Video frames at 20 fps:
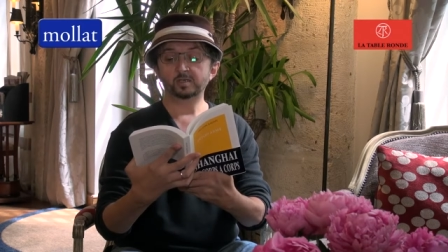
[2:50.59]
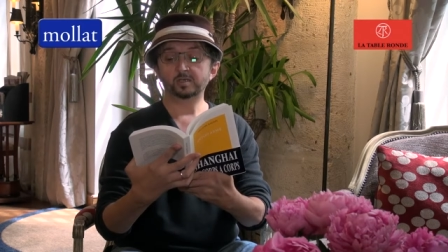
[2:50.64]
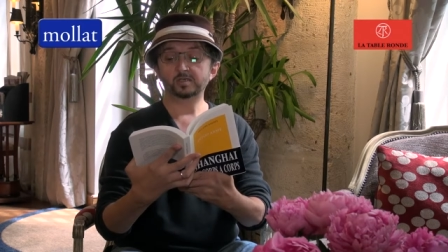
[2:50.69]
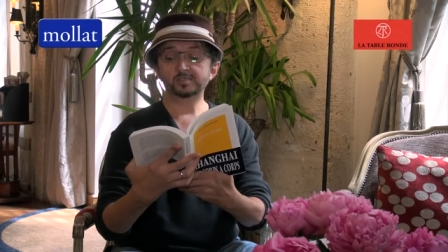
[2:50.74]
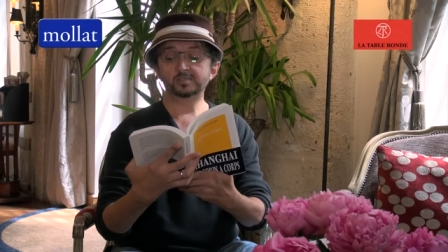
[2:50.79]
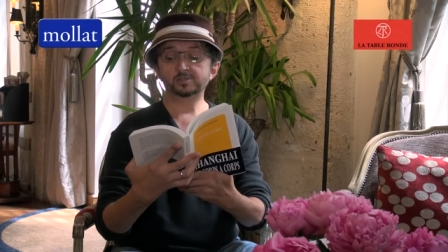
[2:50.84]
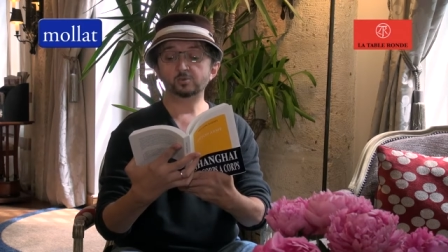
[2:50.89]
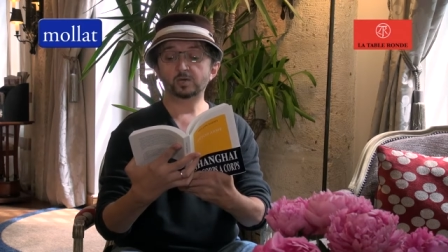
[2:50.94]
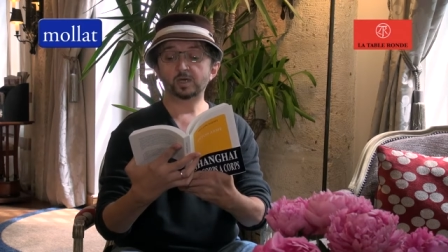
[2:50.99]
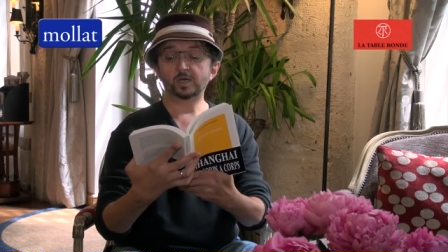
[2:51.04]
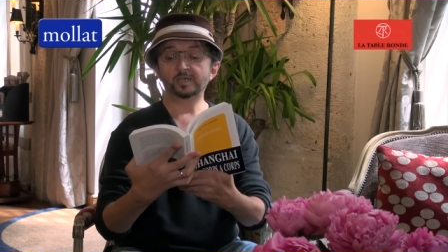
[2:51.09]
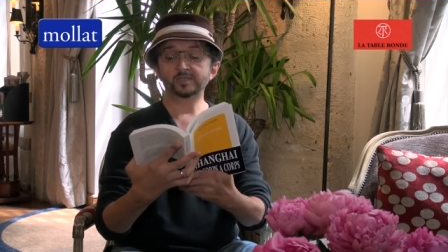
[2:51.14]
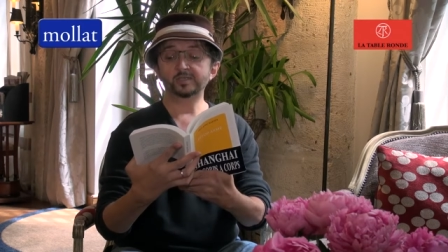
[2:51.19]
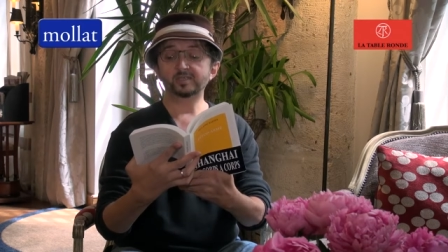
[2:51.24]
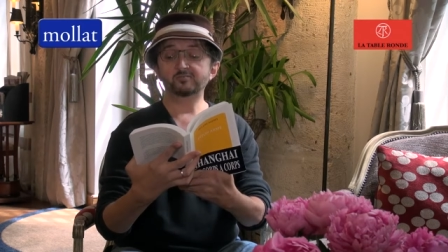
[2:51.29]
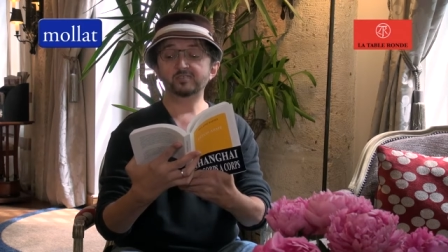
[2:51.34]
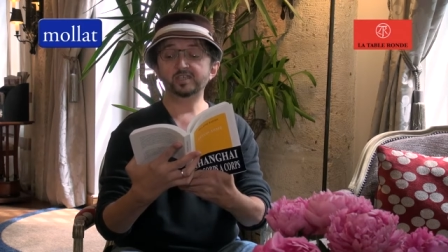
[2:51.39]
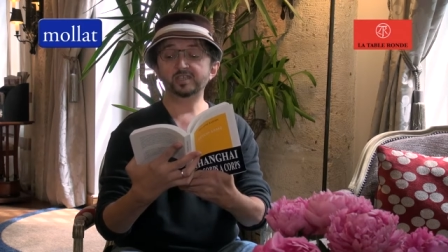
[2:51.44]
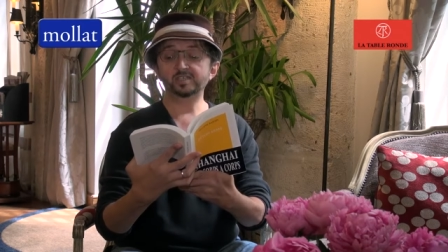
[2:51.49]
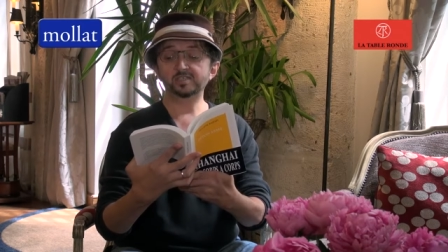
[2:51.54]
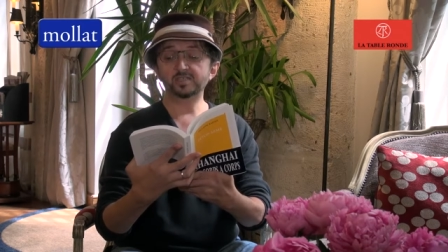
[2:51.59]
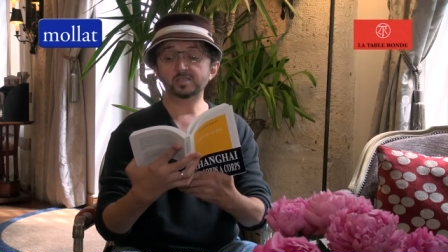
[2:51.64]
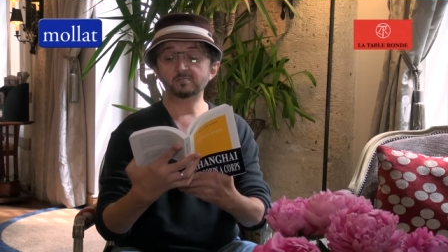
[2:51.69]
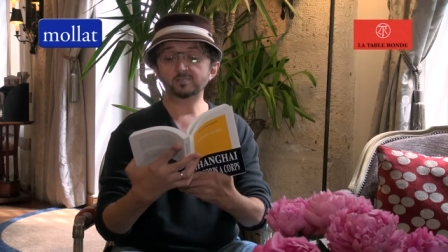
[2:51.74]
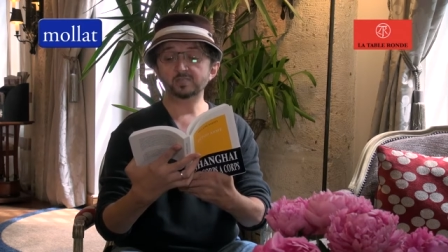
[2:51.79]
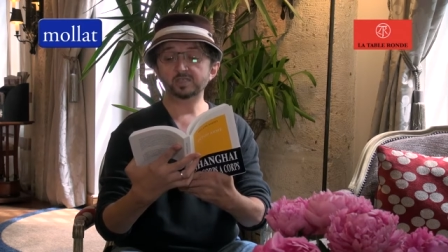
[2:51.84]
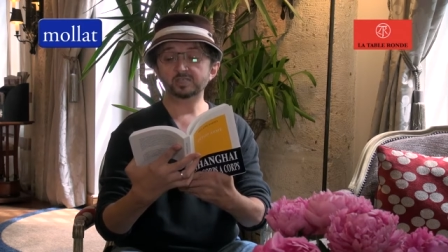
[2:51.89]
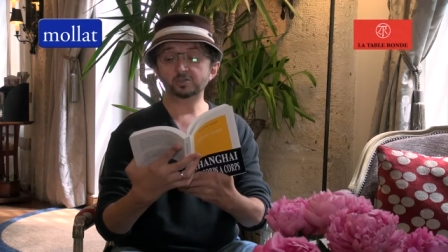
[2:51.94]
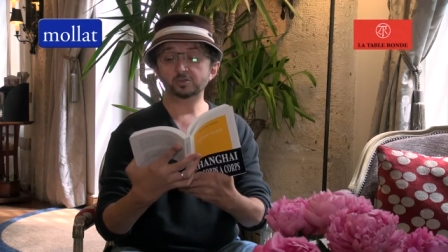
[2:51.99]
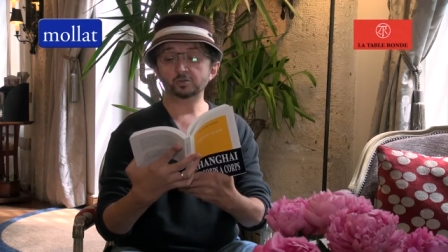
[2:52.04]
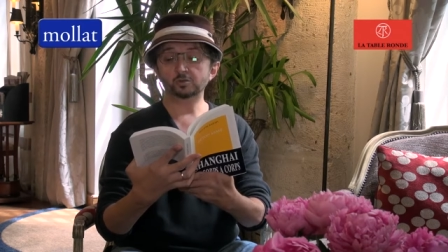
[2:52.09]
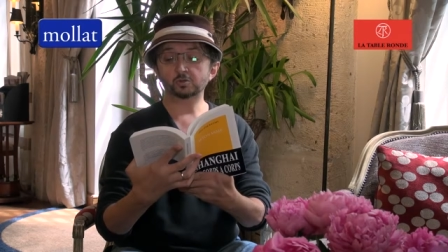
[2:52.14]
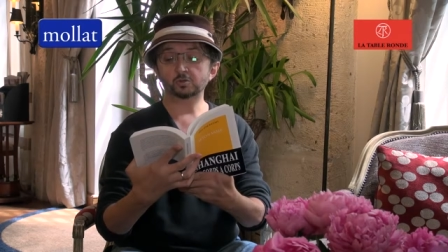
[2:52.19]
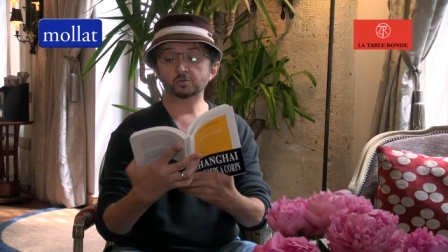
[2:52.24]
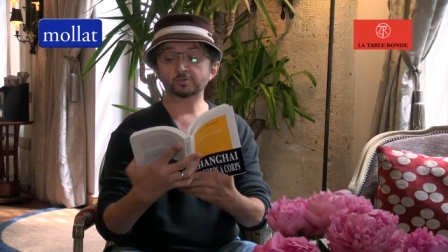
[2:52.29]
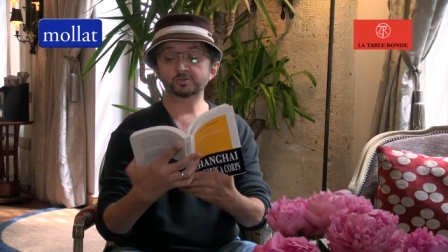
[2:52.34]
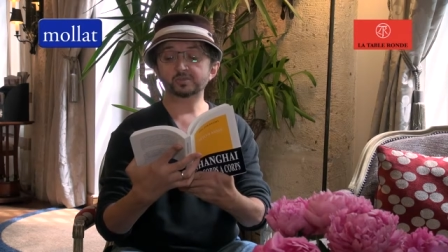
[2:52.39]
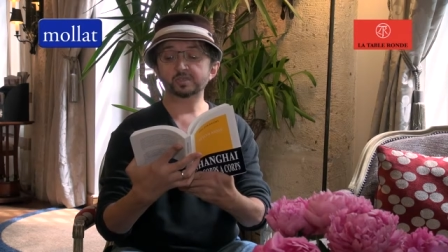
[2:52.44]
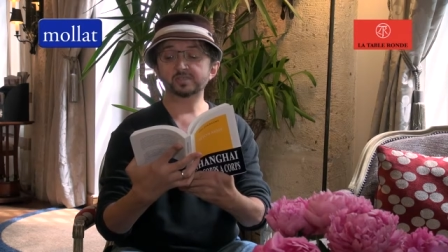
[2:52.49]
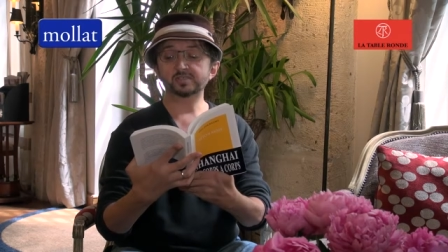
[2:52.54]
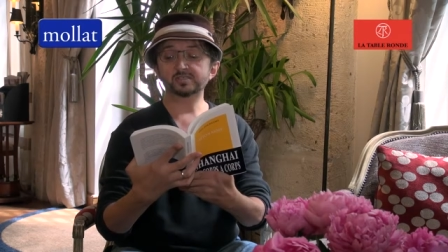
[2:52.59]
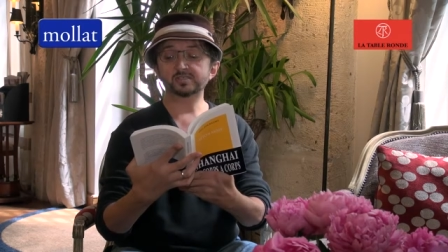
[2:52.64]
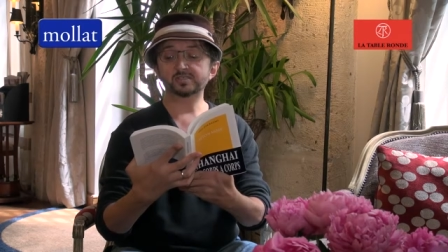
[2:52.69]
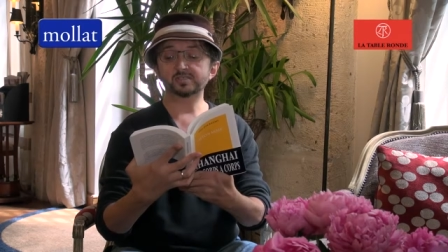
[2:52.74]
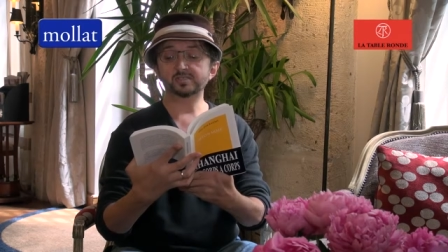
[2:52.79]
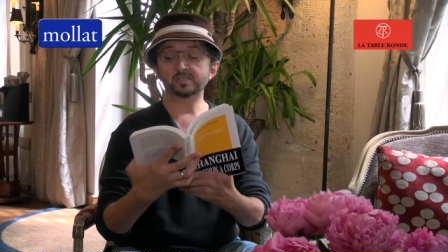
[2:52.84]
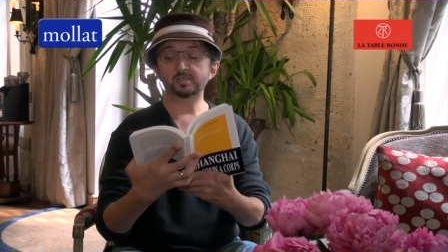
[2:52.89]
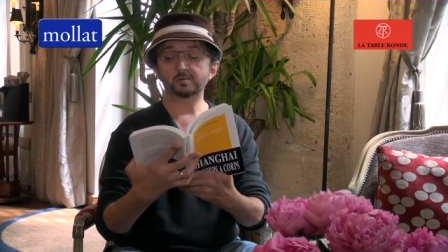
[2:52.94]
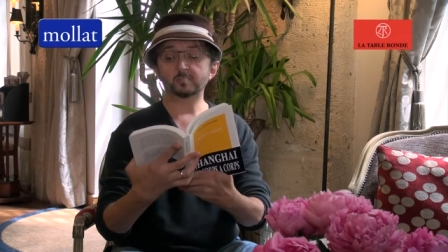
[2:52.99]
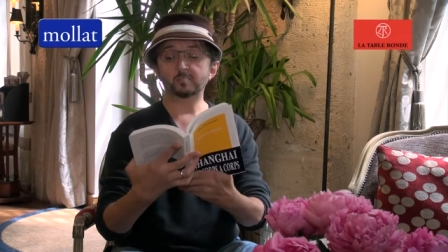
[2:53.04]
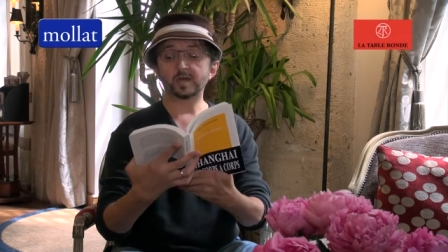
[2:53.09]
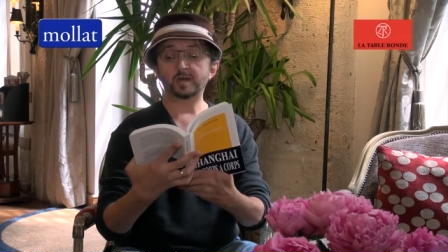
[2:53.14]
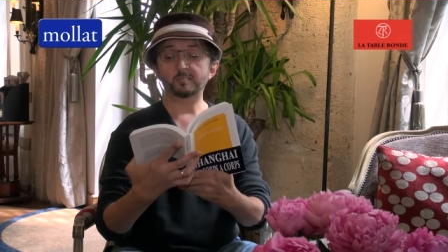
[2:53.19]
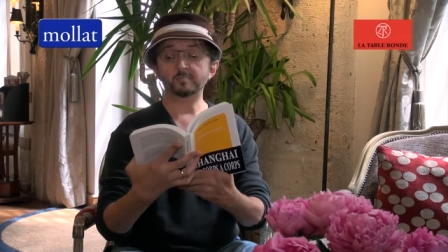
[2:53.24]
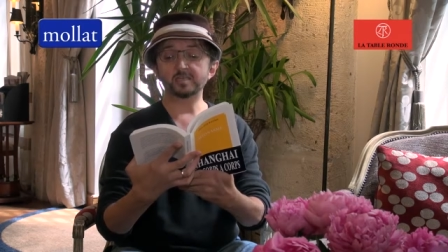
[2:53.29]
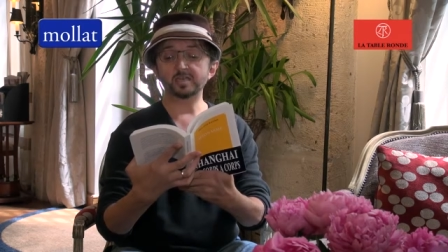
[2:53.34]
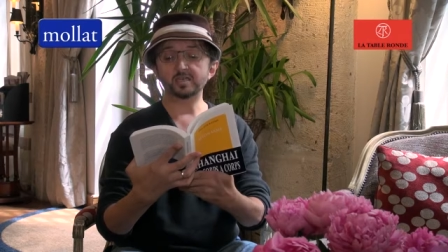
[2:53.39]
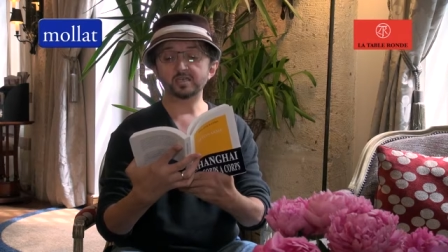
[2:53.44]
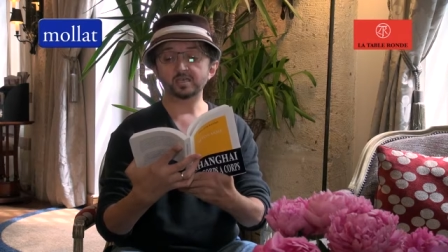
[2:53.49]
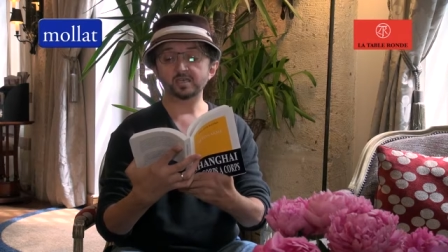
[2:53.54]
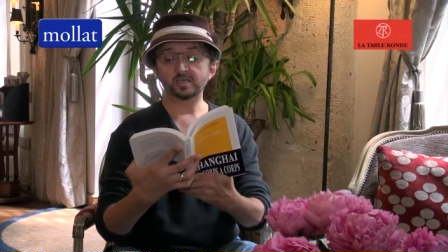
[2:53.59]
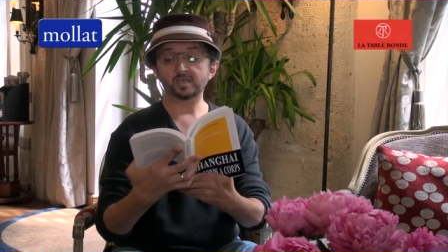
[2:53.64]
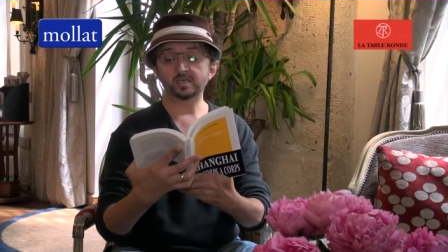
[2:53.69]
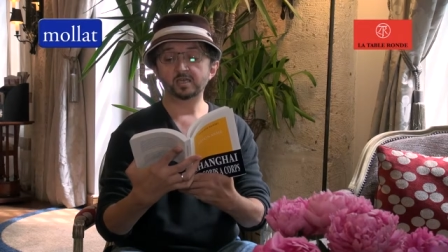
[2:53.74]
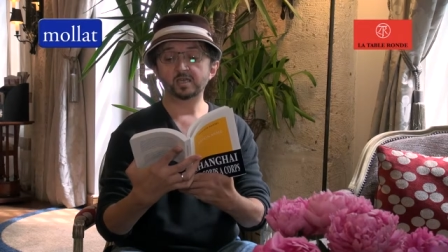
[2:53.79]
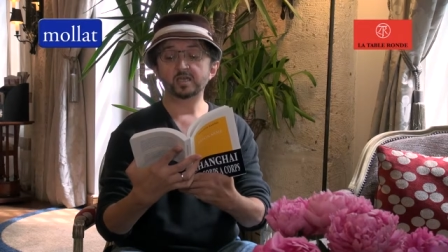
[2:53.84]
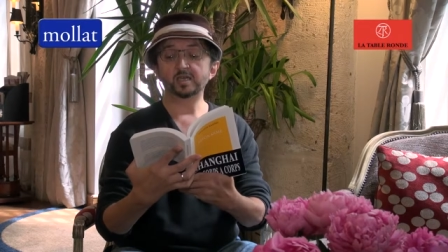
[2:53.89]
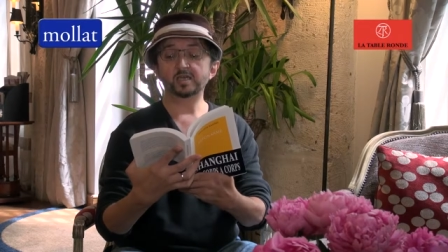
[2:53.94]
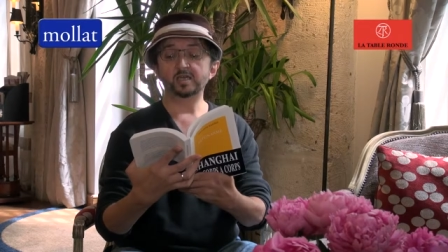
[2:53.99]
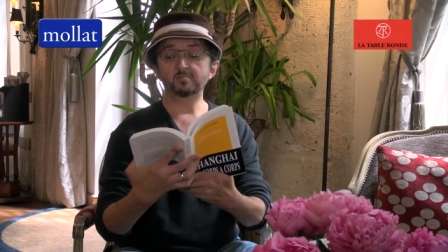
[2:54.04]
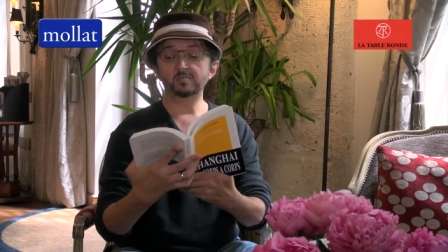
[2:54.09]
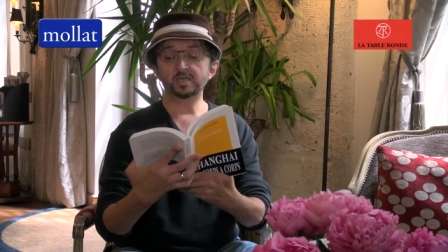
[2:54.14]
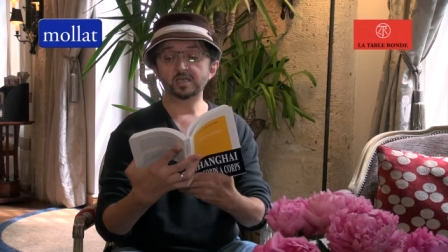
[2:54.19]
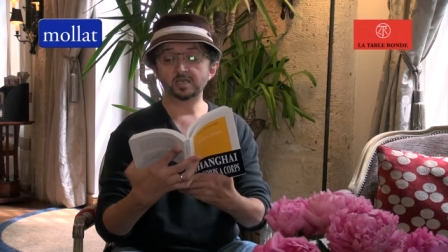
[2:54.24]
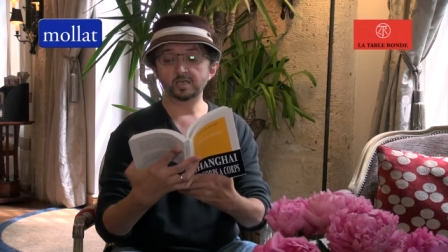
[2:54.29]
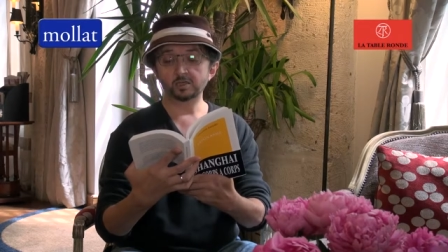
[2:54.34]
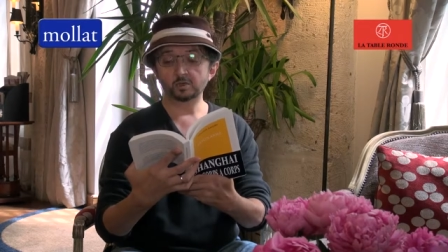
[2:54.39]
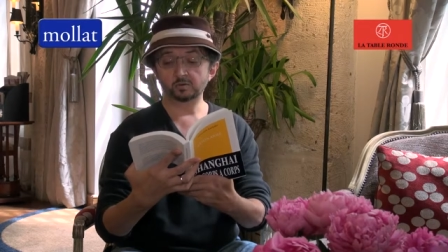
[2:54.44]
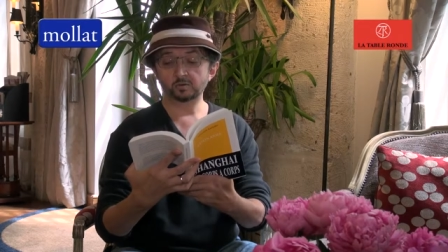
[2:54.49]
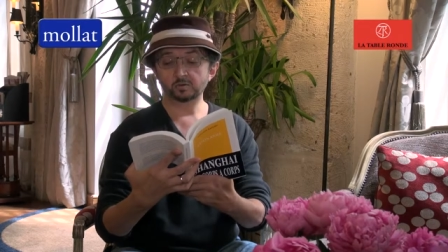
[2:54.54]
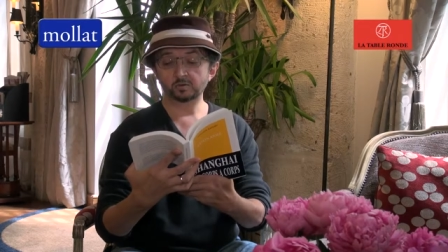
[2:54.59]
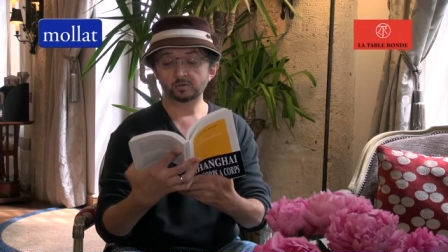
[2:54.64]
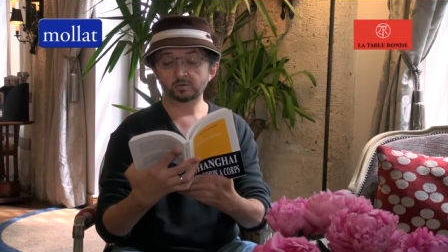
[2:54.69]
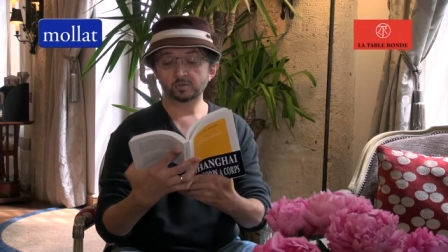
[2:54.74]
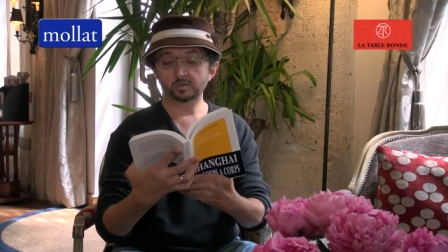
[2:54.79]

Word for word: l'histoire des victimes qui se comptent ici par milliers et millions.